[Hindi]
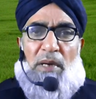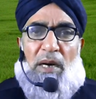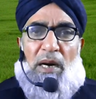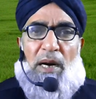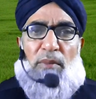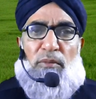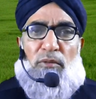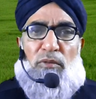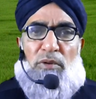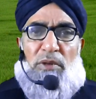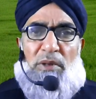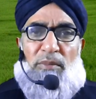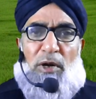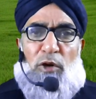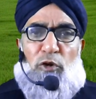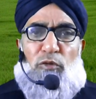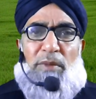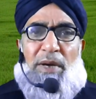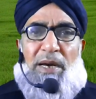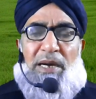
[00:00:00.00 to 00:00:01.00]
आपको ये
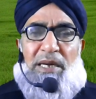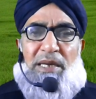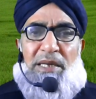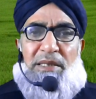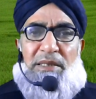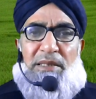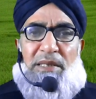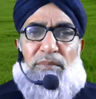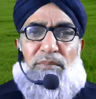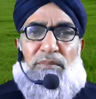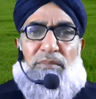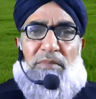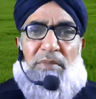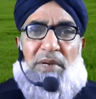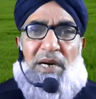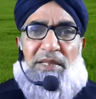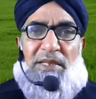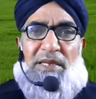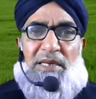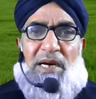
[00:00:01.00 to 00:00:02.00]
मालूम है कि जब
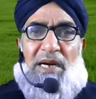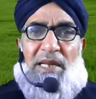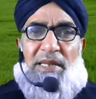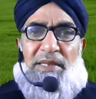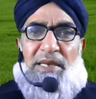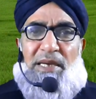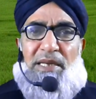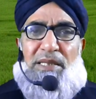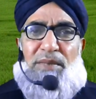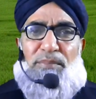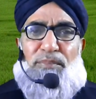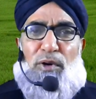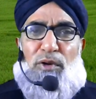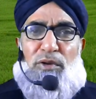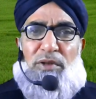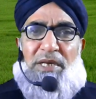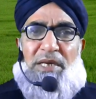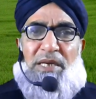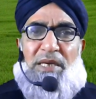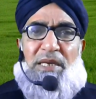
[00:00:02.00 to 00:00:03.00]
खादें डालते हैं तो
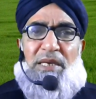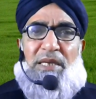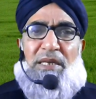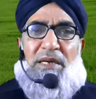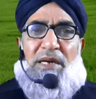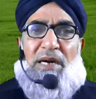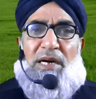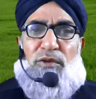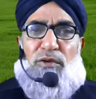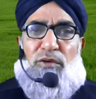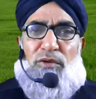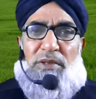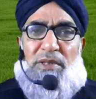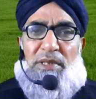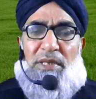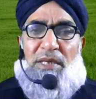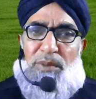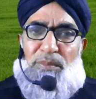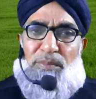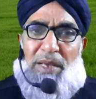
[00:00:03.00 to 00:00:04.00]
पौधे इन खादों
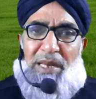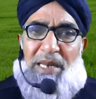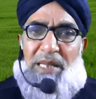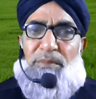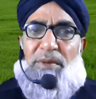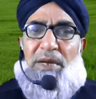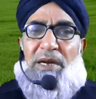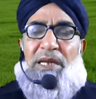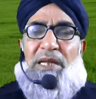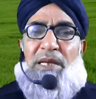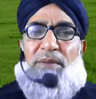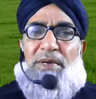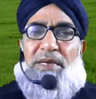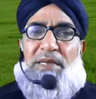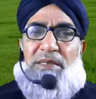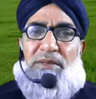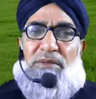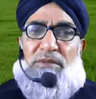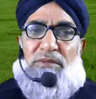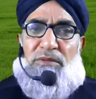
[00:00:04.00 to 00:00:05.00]
से पहले मरहले
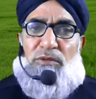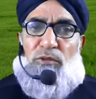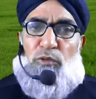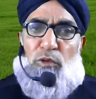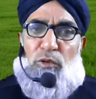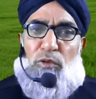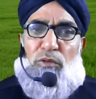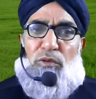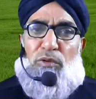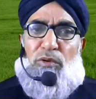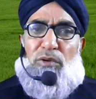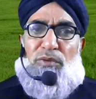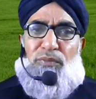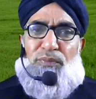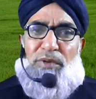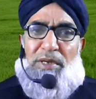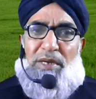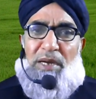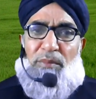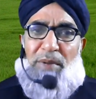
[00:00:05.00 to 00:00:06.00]
में ग्लूकोज
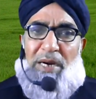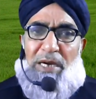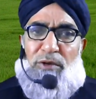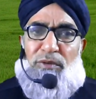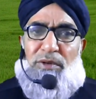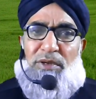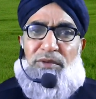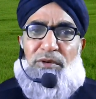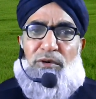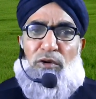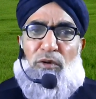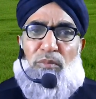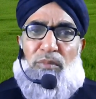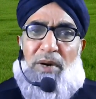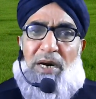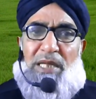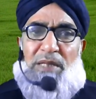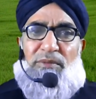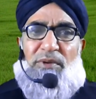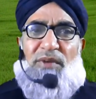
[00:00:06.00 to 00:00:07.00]
फिर अमाइनो एसिड और
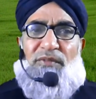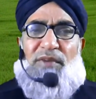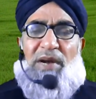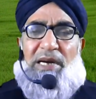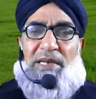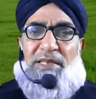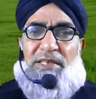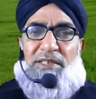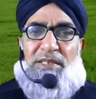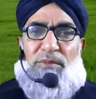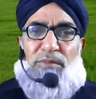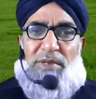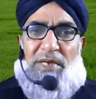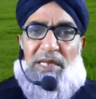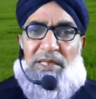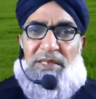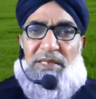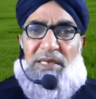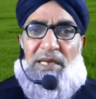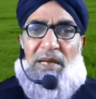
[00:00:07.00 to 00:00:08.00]
बाद में फैटी एसिड
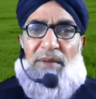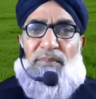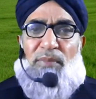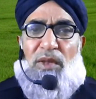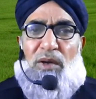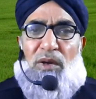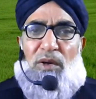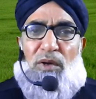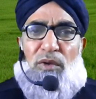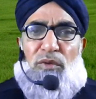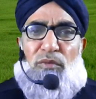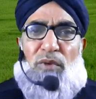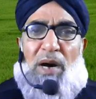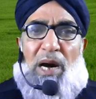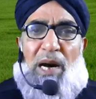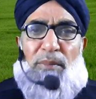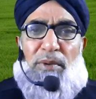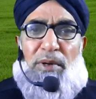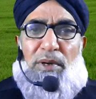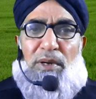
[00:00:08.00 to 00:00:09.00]
बनाते हैं तो
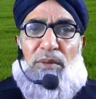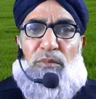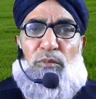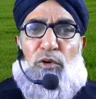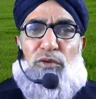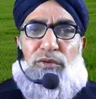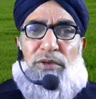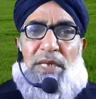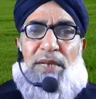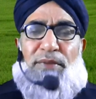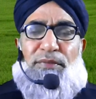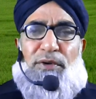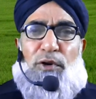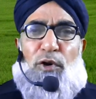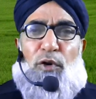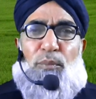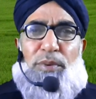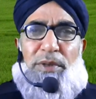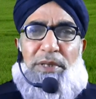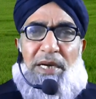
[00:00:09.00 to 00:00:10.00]
अब मुख्तलिफ
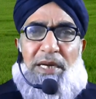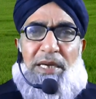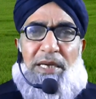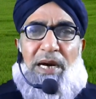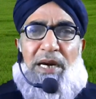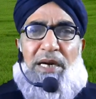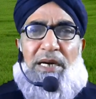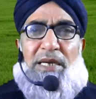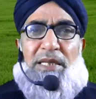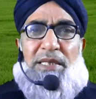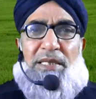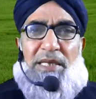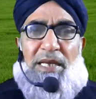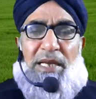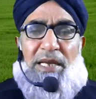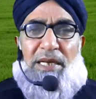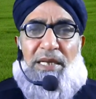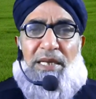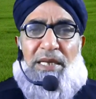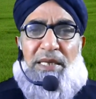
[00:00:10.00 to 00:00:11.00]
कंपनियां क्या करती
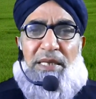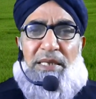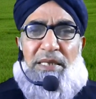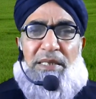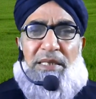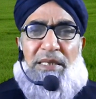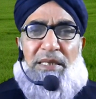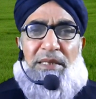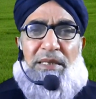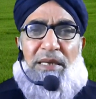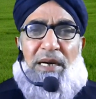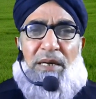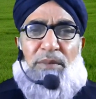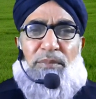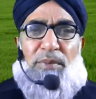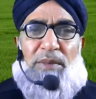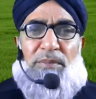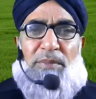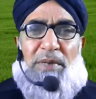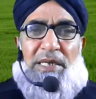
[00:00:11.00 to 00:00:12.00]
हैं कि इधर
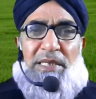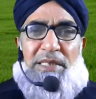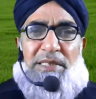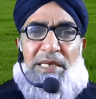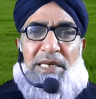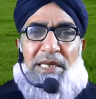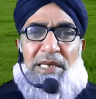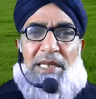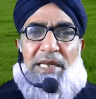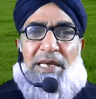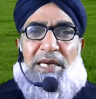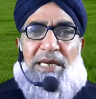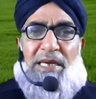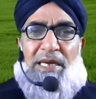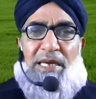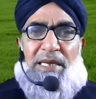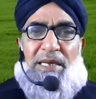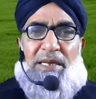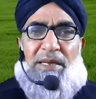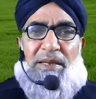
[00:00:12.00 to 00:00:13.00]
अकबरी मंडी से ही लेके